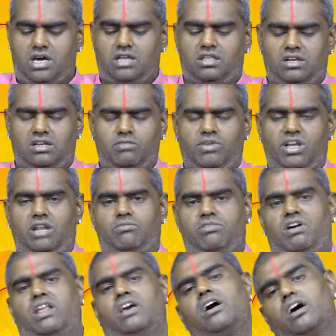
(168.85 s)
அதற்கு மேல் நம்ம
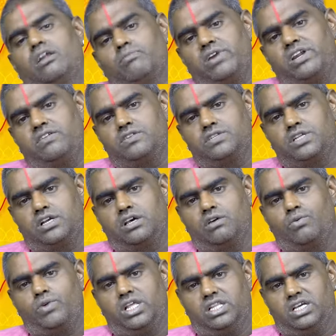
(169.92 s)
அலங்காரம் பண்ணி
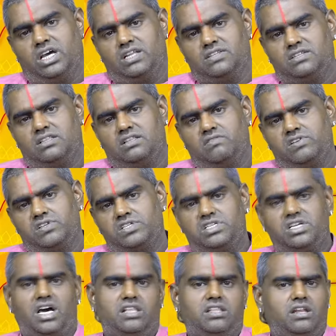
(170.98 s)
வச்சுருக்கக்கூடிய அந்த கலசத்தை
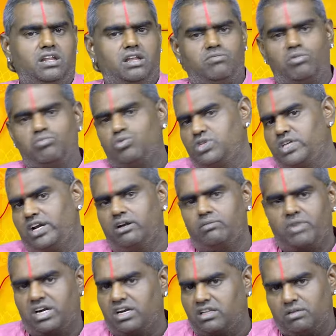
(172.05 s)
வச்சுட்டு அதில் நம்ம பூஜைகள்
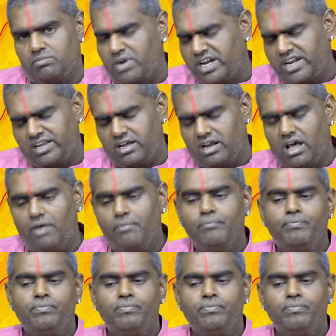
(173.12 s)
பண்ணுறதை பண்ணிக்கலாம்